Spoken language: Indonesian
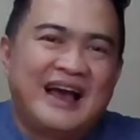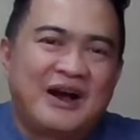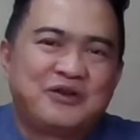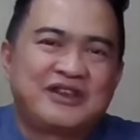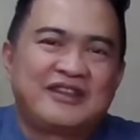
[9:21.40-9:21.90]

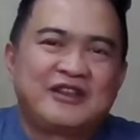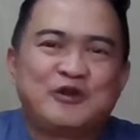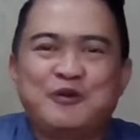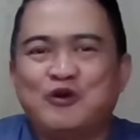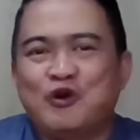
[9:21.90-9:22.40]
Aku salah
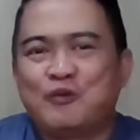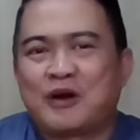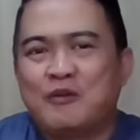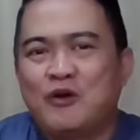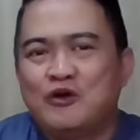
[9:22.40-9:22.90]
satu pendukung
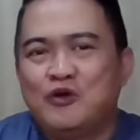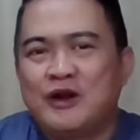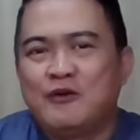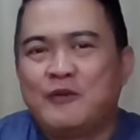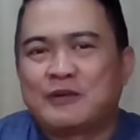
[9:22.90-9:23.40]
Prabowo
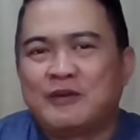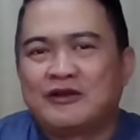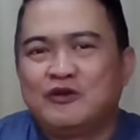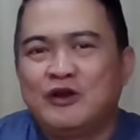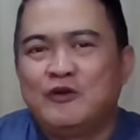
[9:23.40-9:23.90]

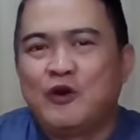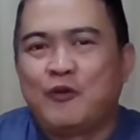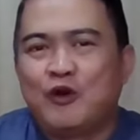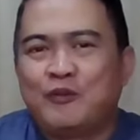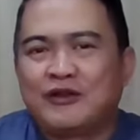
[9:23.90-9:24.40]

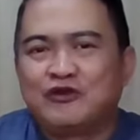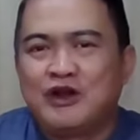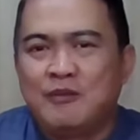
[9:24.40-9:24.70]
2014-2024 sudah